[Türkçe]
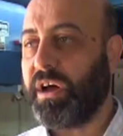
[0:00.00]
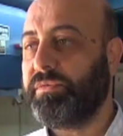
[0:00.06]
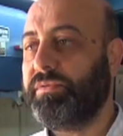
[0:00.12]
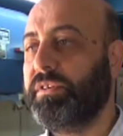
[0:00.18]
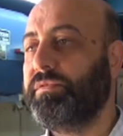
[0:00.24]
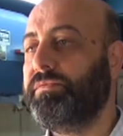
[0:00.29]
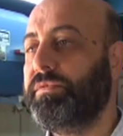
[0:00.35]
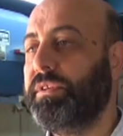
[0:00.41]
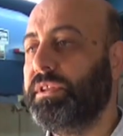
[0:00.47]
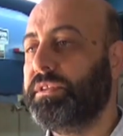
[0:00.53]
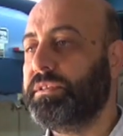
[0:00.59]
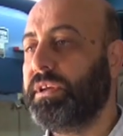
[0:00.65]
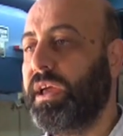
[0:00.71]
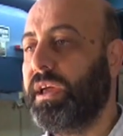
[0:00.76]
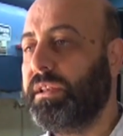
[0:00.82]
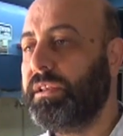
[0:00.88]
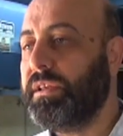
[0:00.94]
Akfil Filite
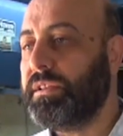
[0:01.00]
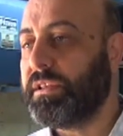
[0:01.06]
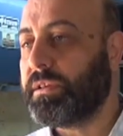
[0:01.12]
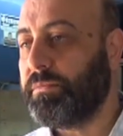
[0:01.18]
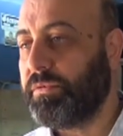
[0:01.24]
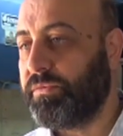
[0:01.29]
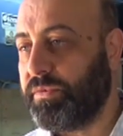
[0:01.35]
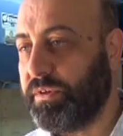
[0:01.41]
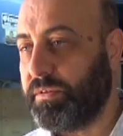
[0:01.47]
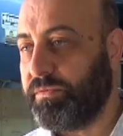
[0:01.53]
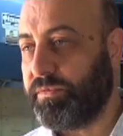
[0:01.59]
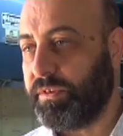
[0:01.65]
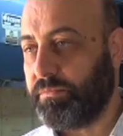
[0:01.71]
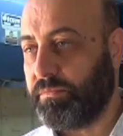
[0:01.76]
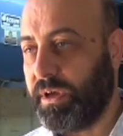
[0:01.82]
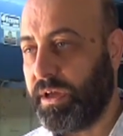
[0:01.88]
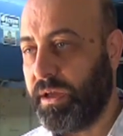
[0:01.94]
50 yıllık bir
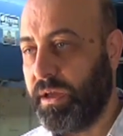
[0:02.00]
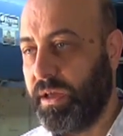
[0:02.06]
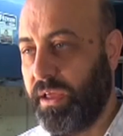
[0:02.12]
firma.